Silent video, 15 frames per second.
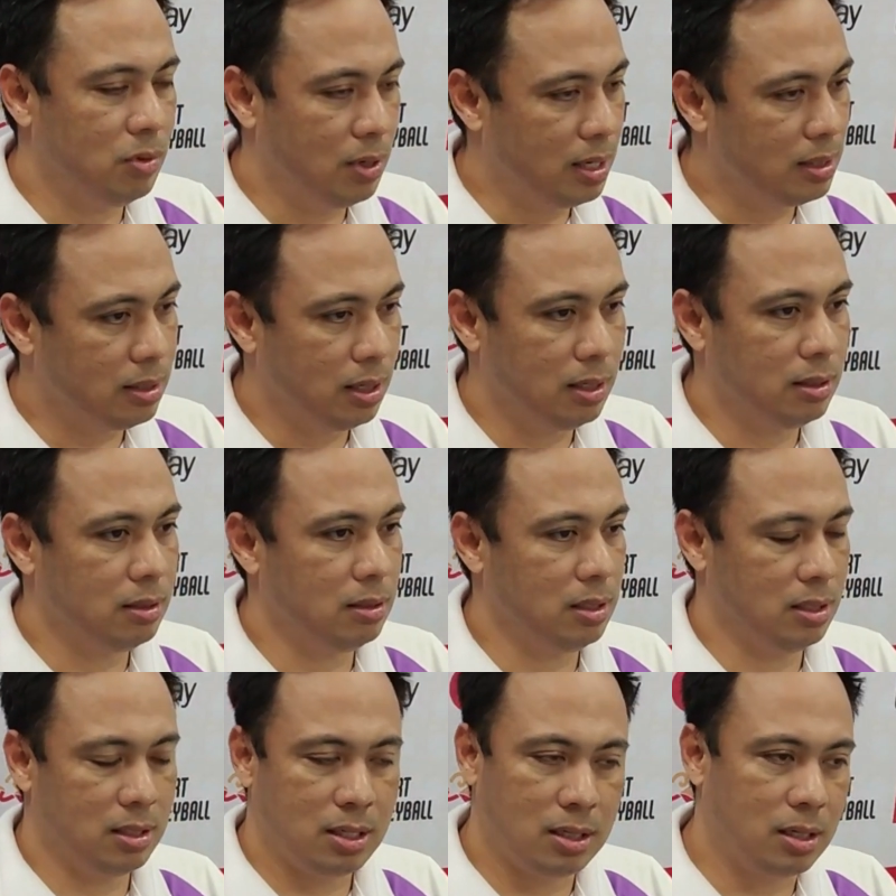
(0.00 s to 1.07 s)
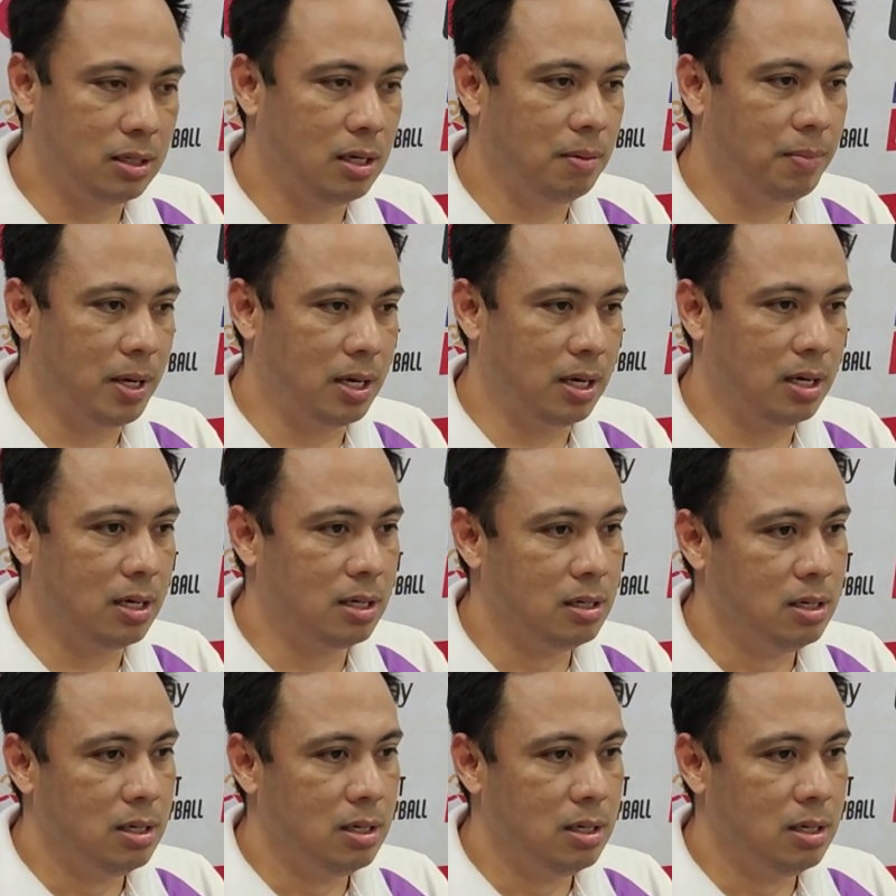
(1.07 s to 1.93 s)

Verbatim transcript: bukas and sa Saturday para